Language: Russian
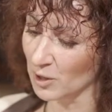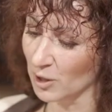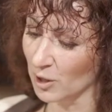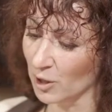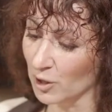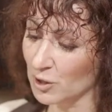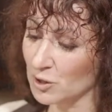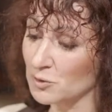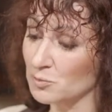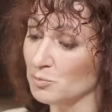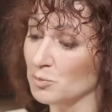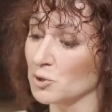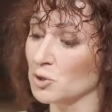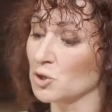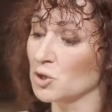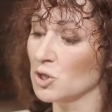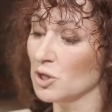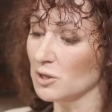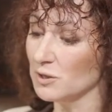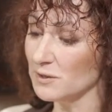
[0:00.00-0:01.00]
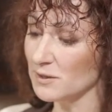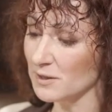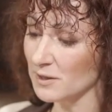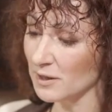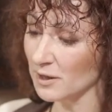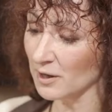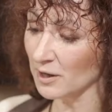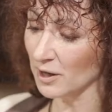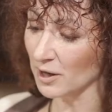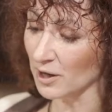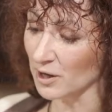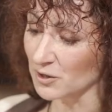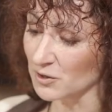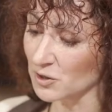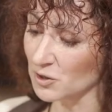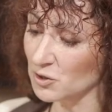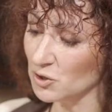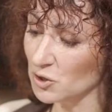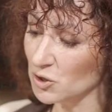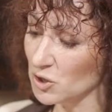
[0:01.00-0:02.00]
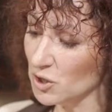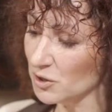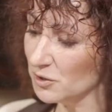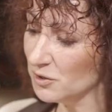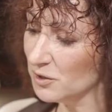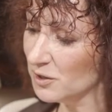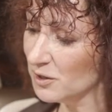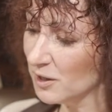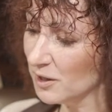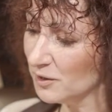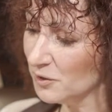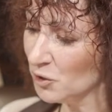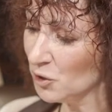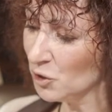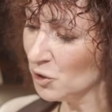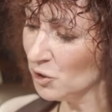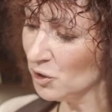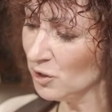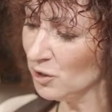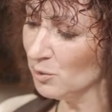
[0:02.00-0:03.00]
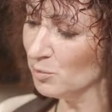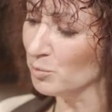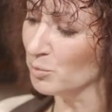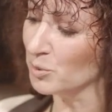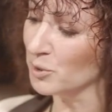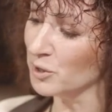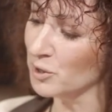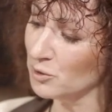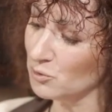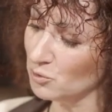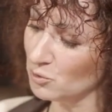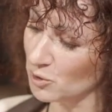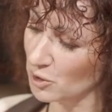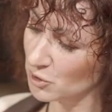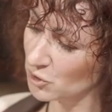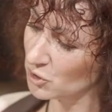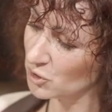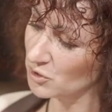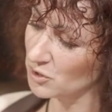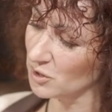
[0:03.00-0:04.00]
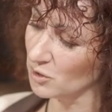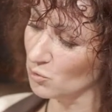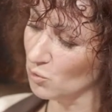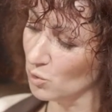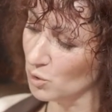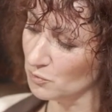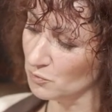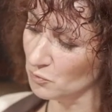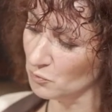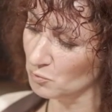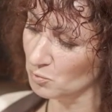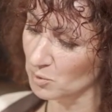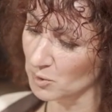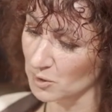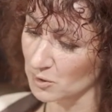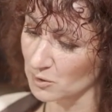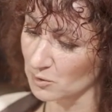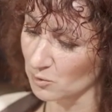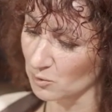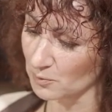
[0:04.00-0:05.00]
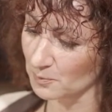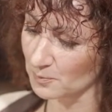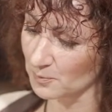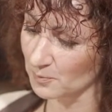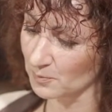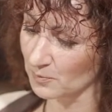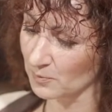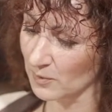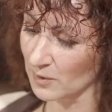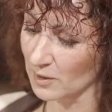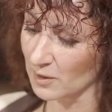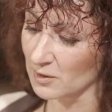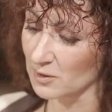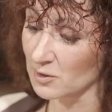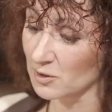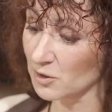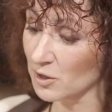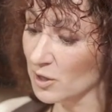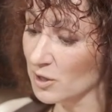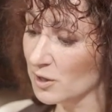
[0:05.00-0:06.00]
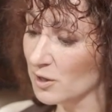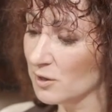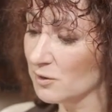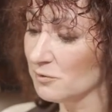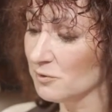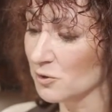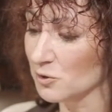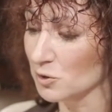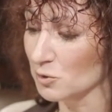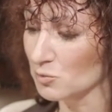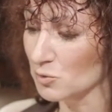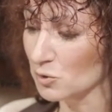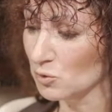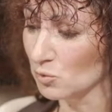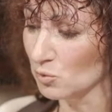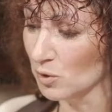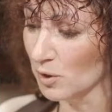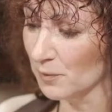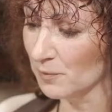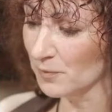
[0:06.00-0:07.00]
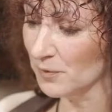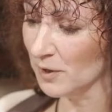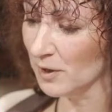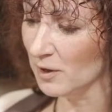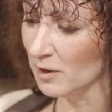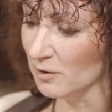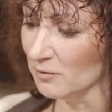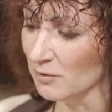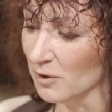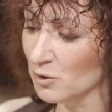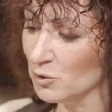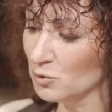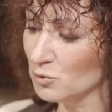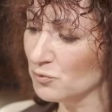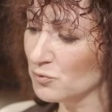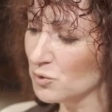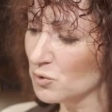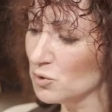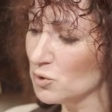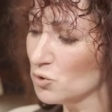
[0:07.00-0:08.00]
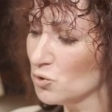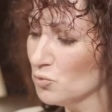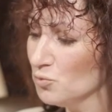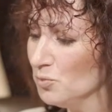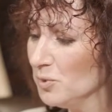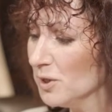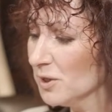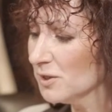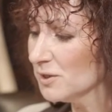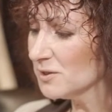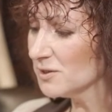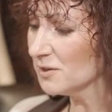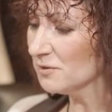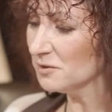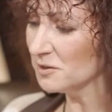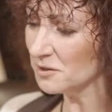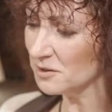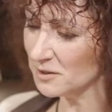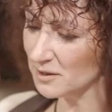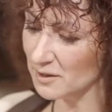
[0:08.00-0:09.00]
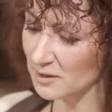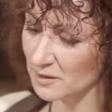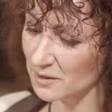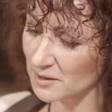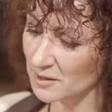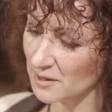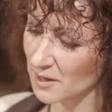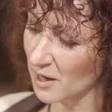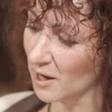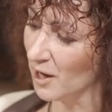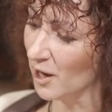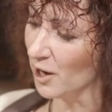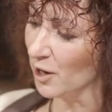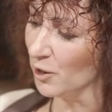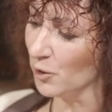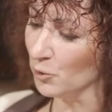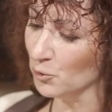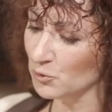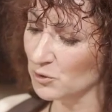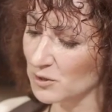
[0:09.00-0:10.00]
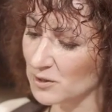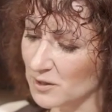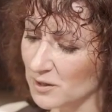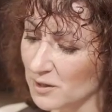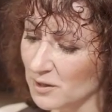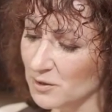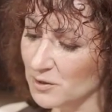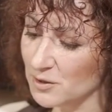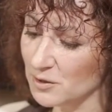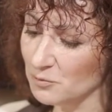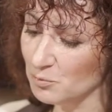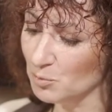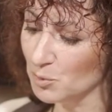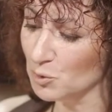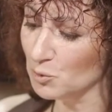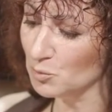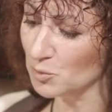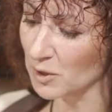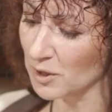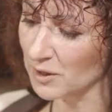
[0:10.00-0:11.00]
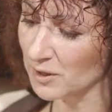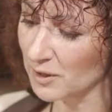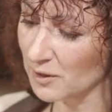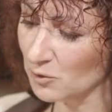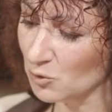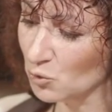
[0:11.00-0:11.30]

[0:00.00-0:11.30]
Разбежался, задержал дыхание и прыгнул, очертя голову в бездну. Страх как ветром сдуло. Вокруг все зашумело, завертелось. Лед искрился в полумраке.